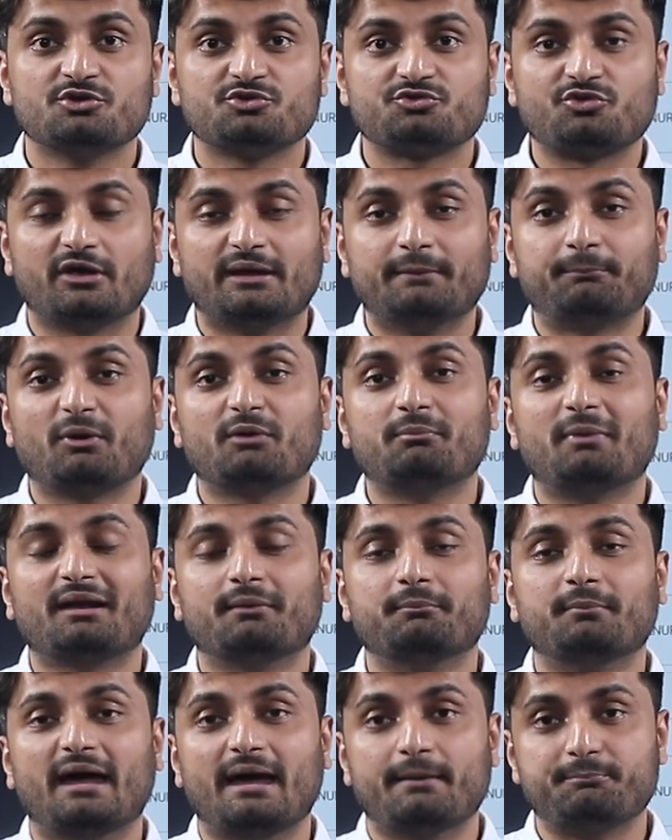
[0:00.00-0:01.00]
సో ఇప్పుడు
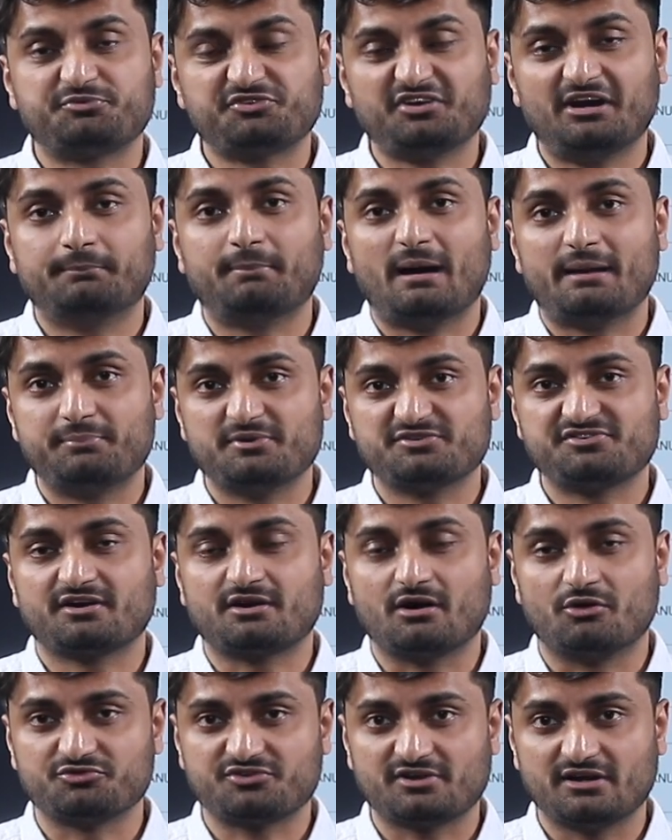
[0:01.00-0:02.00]
మనం ఎప్సెట్ బైపీసీ
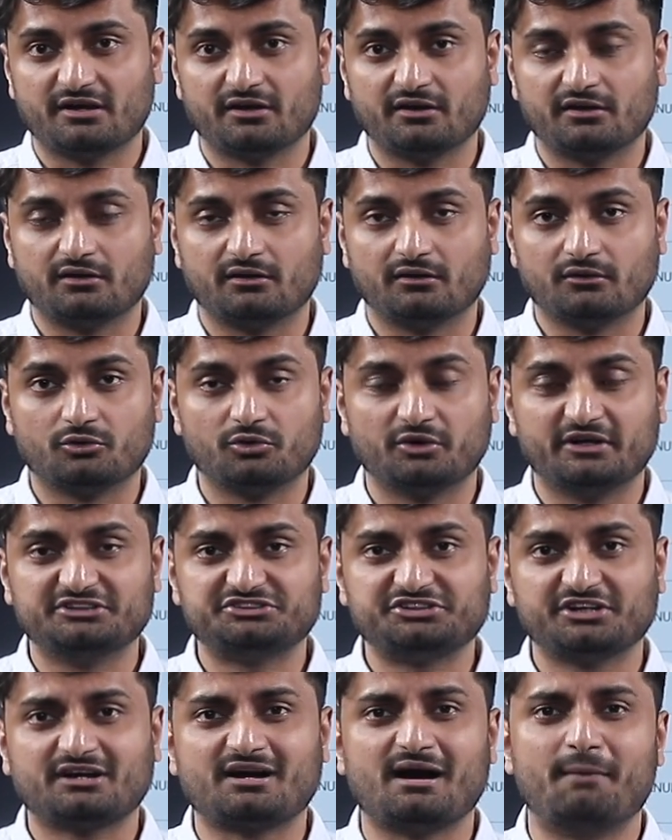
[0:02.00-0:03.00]
కౌన్సిలింగ్
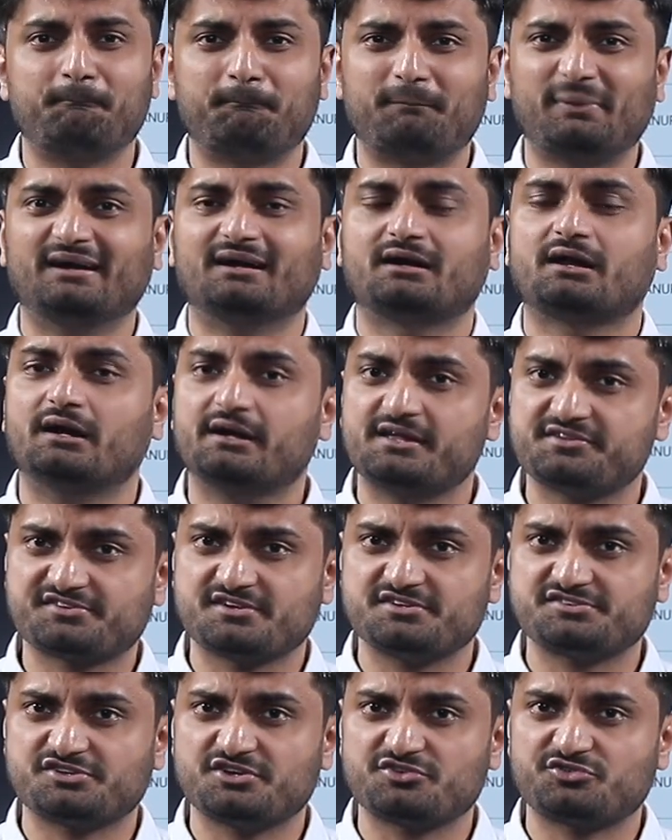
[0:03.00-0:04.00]
గురించి కంప్లీట్గా
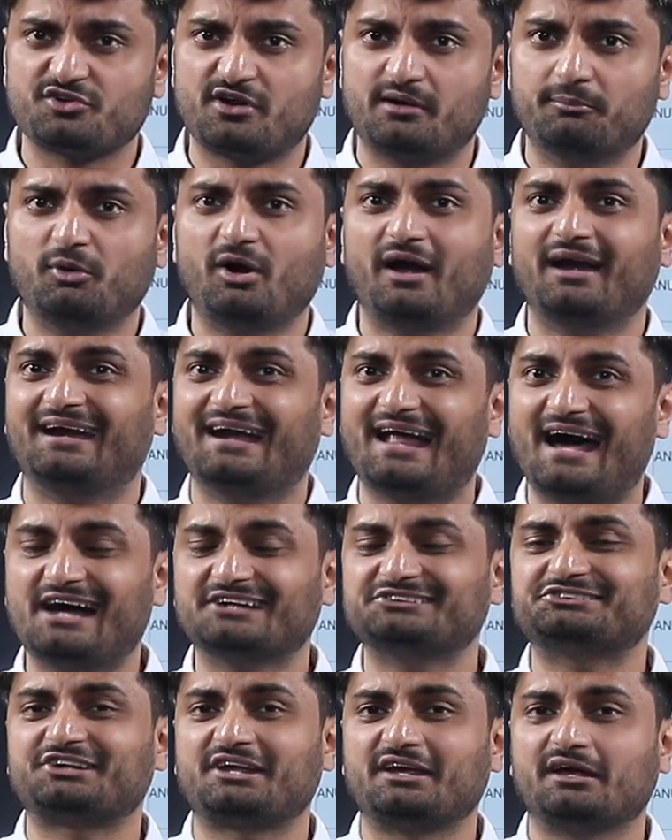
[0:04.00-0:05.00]
డిస్కస్ చేస్తున్నాము అండ్
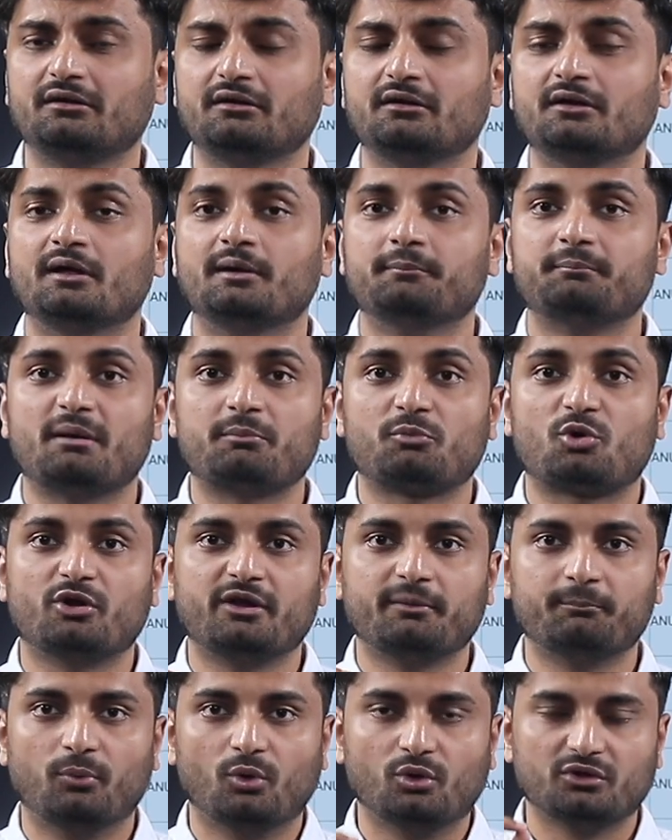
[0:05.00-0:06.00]
లాస్ట్కి మేము
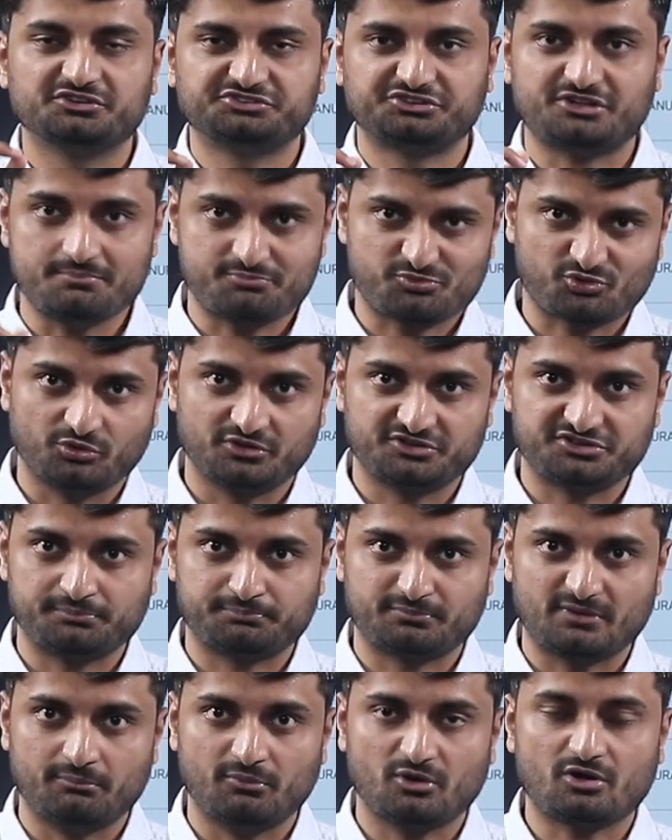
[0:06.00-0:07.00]
కొన్ని బోనస్ టిప్స్ కూడా
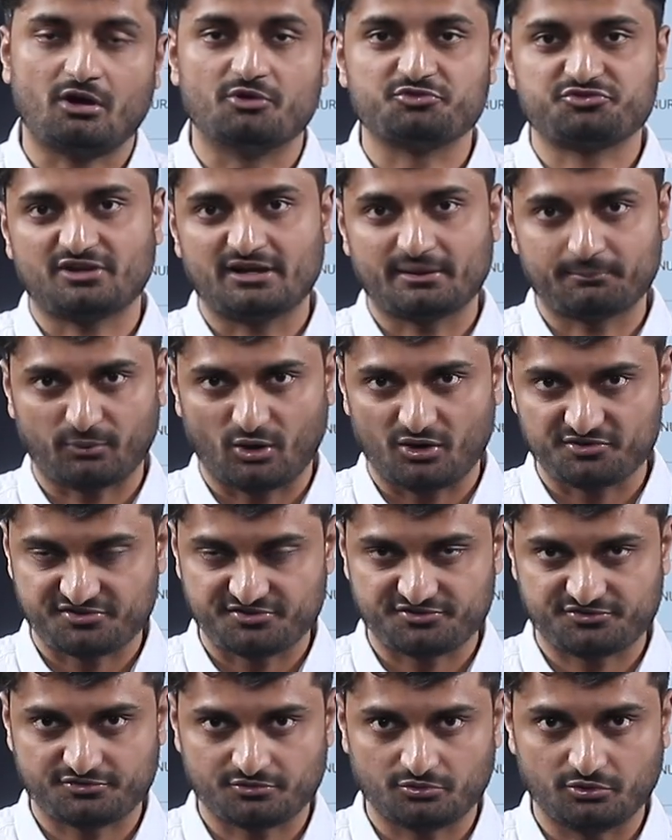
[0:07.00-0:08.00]
చెప్తాము కౌన్సిలింగ్
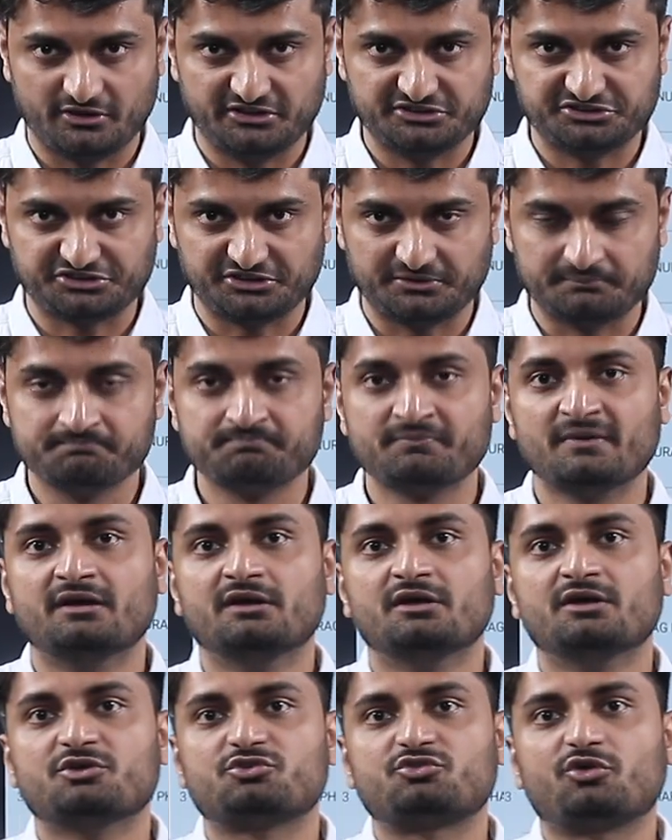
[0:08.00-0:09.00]
ప్రాసెస్ గురించి
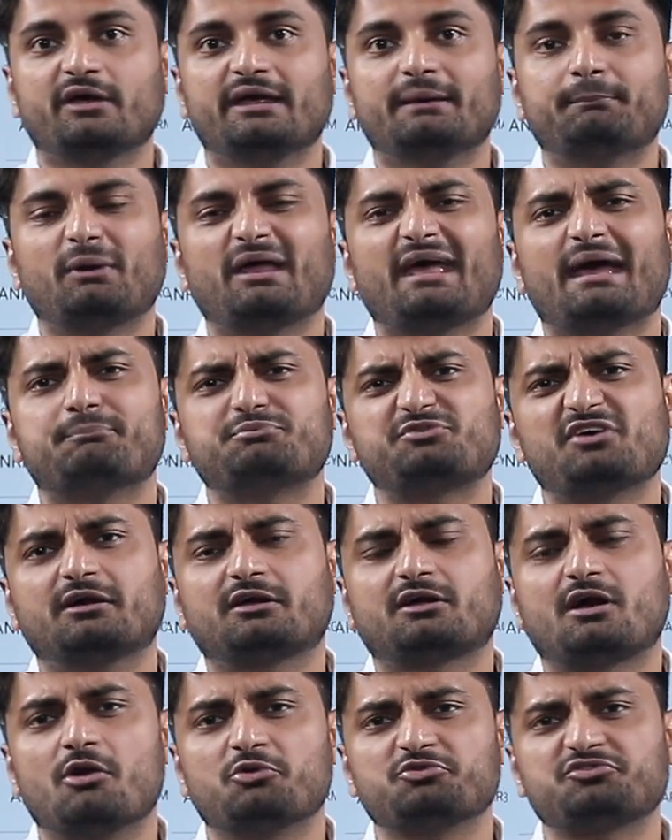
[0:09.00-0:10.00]
సో ఇప్పుడు ఈ ఎప్సెట్
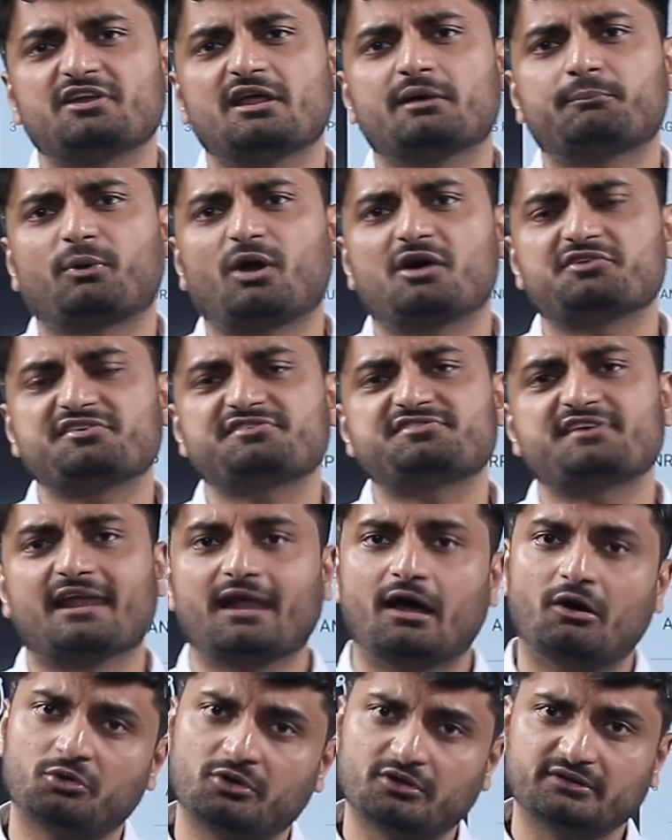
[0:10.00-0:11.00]
కౌన్సిలింగ్ ప్రాసెస్
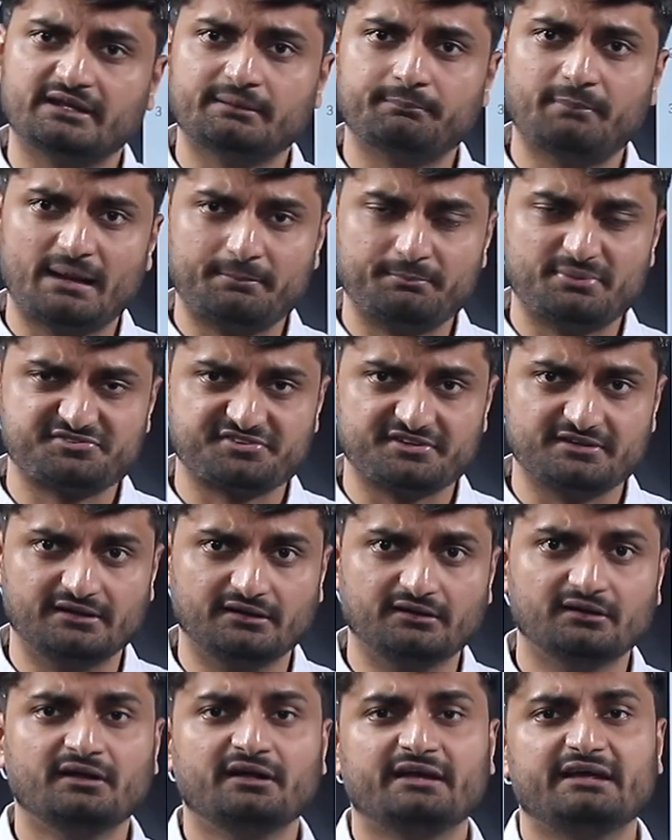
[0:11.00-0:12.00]
ఎలా ఉంటుంది బైపీసీది
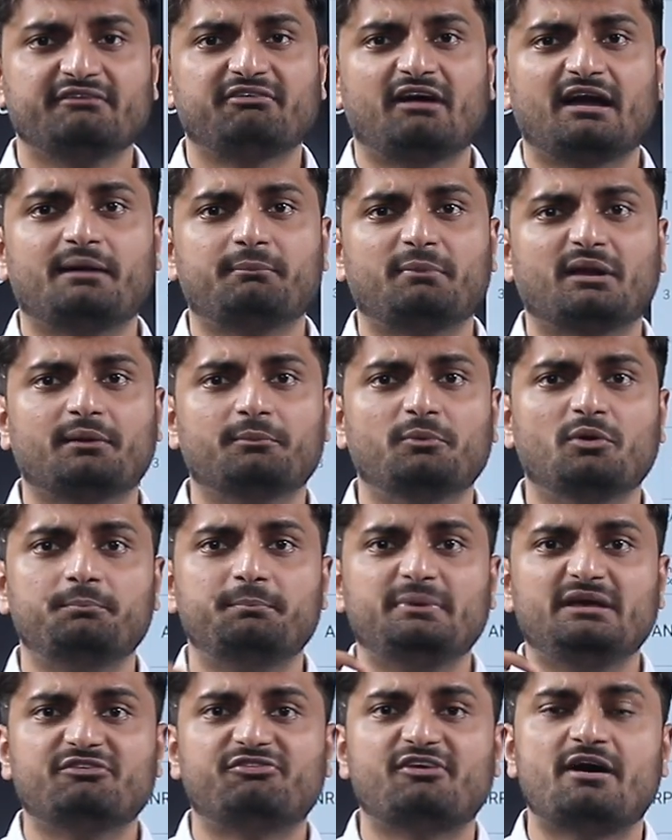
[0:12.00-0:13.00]
ఇవాళ మనము
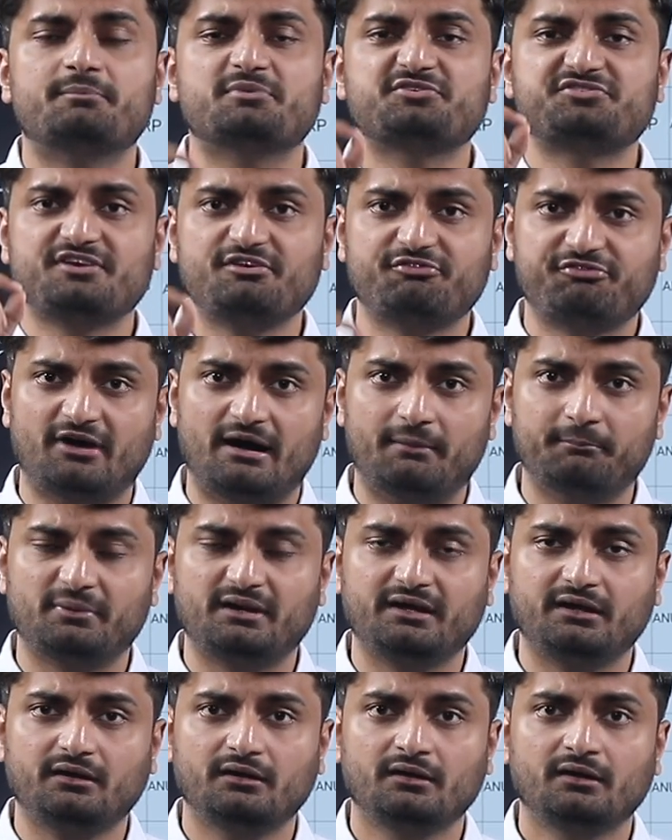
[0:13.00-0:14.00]
బీఫార్మసీ
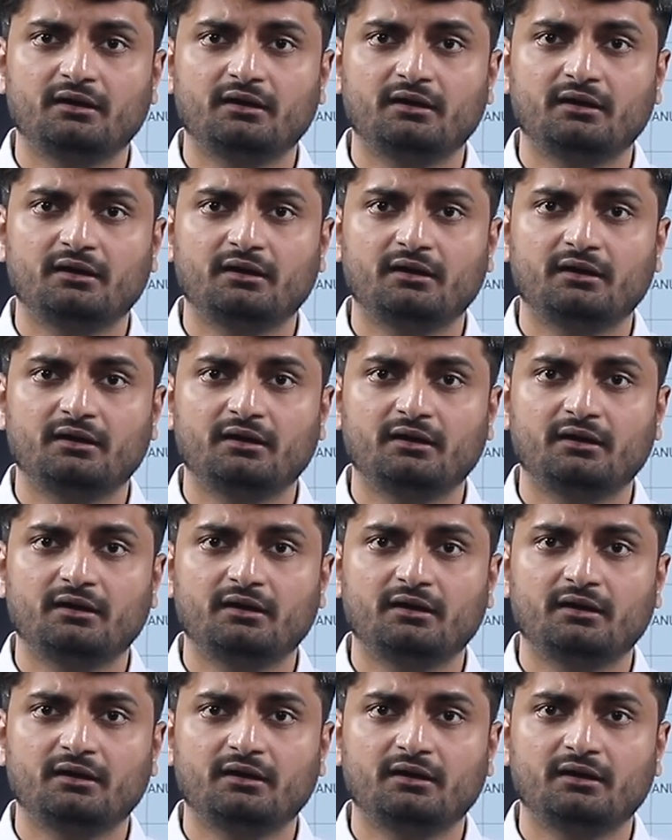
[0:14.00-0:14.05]
డి